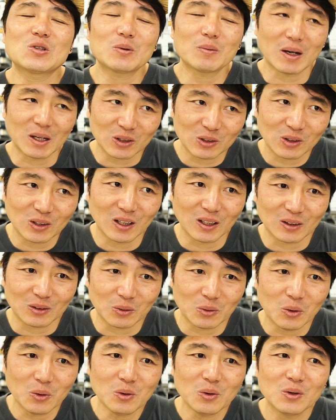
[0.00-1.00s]
좀 알 것
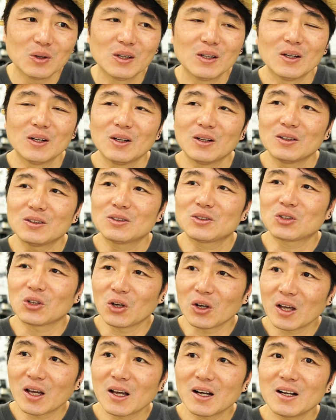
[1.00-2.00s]
같고
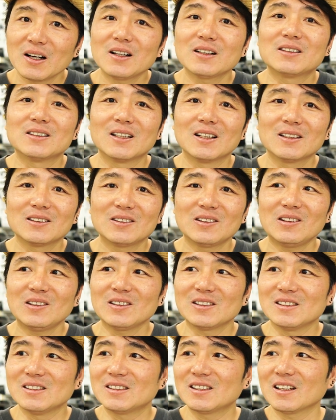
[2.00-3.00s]
저희가 그래서
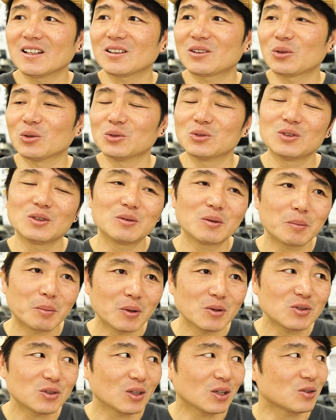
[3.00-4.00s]
이제 교수님이
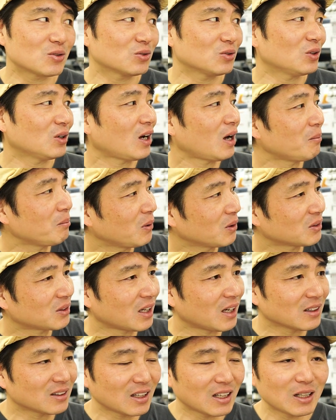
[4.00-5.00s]
펀칭해 준 거 한번
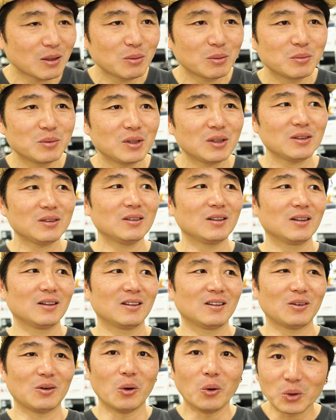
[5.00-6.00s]
딱 때려보면
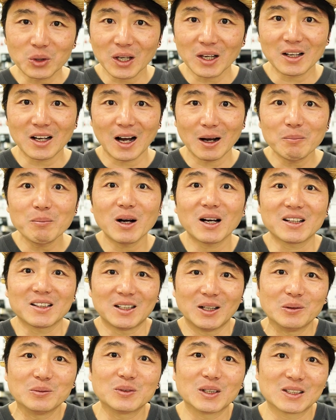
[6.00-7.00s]
오케이가 한 방에
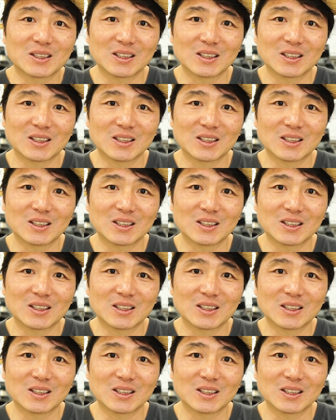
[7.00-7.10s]
나옵니다.